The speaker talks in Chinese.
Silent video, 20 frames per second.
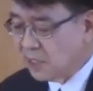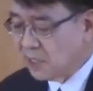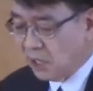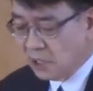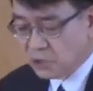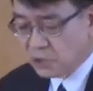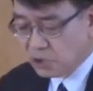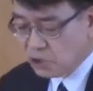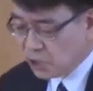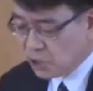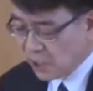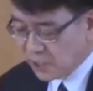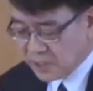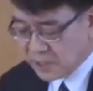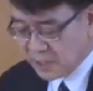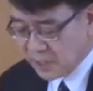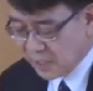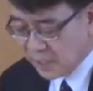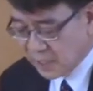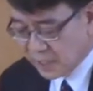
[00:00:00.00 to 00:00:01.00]
呃，归
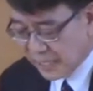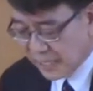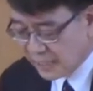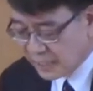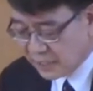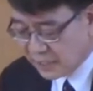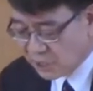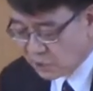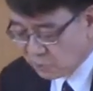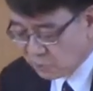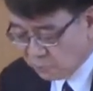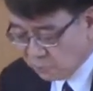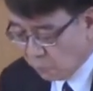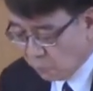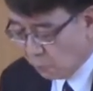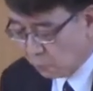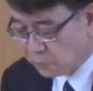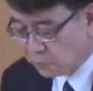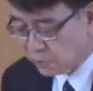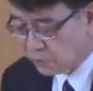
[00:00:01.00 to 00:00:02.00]
于尘土，
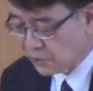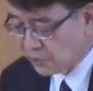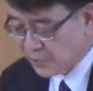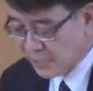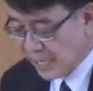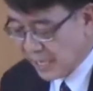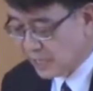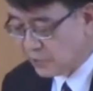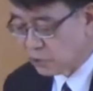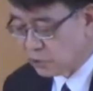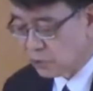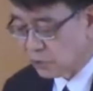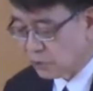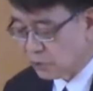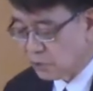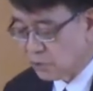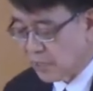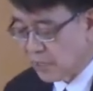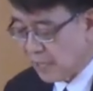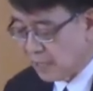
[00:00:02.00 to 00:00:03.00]
并非因为
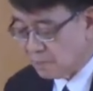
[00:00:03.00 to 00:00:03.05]
它